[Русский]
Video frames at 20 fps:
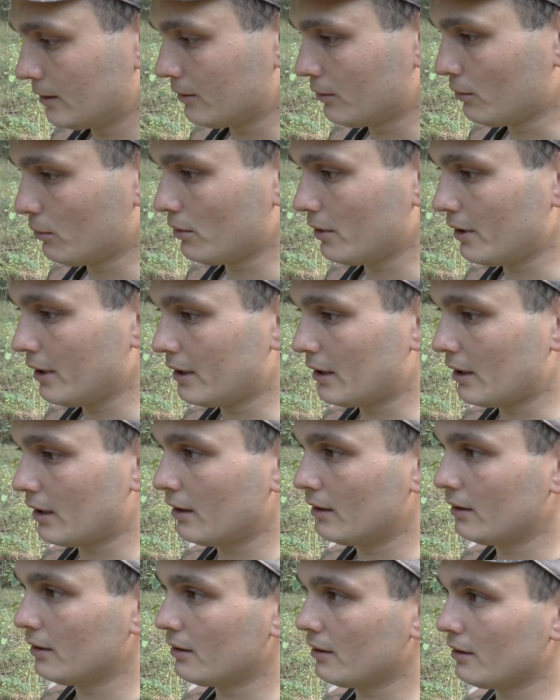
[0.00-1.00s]
Но
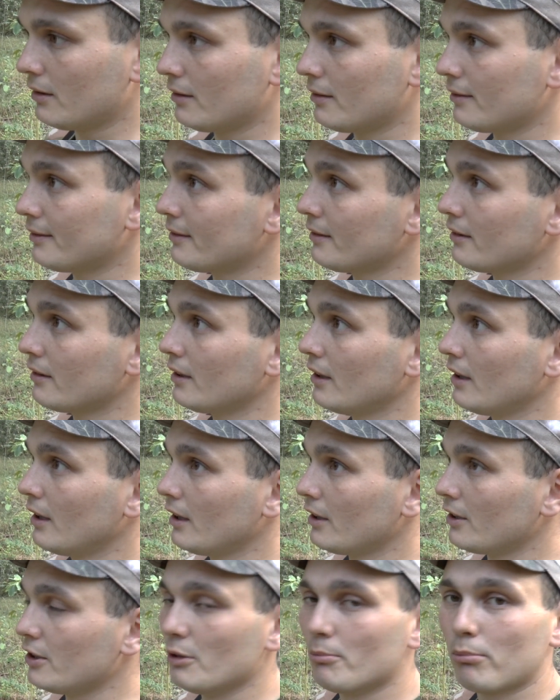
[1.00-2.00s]
это
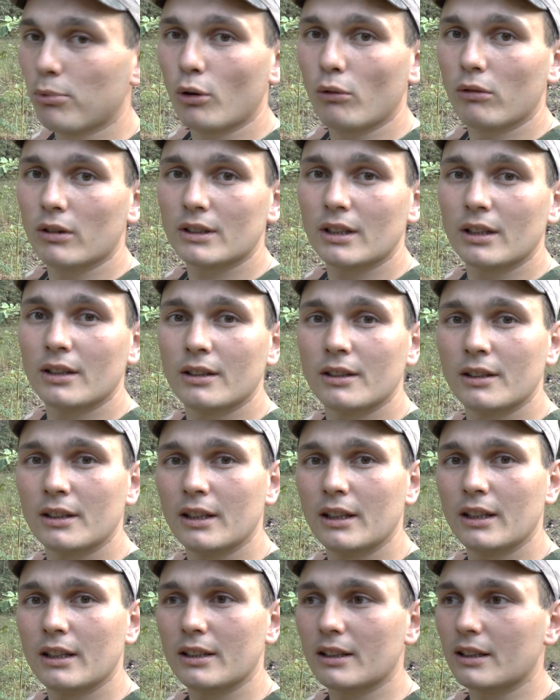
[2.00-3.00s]
не повод
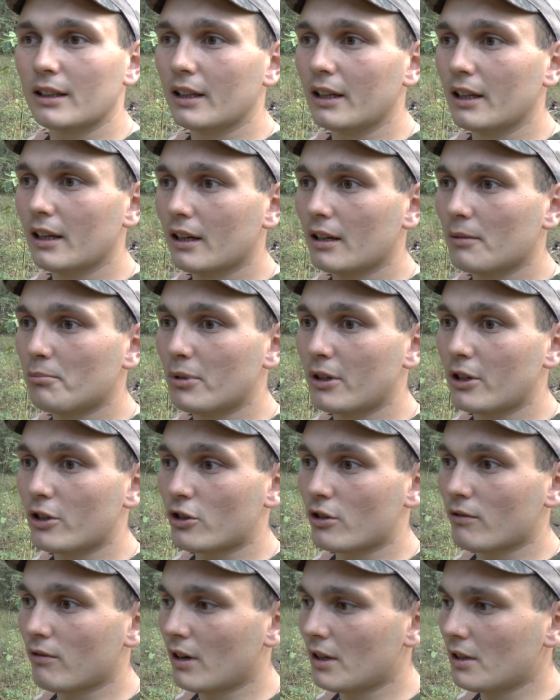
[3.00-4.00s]
для
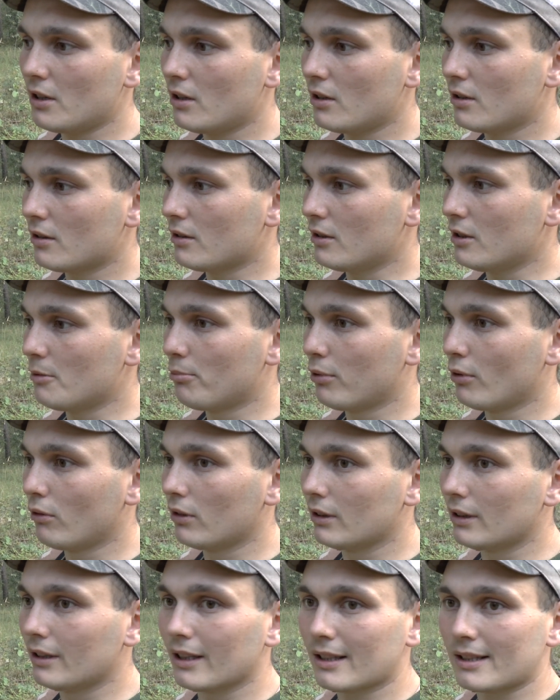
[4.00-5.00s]
переживаний, не
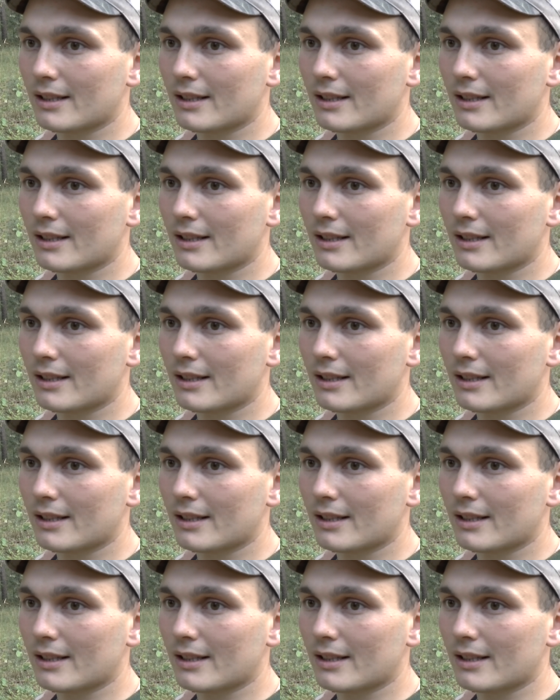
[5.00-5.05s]
повод для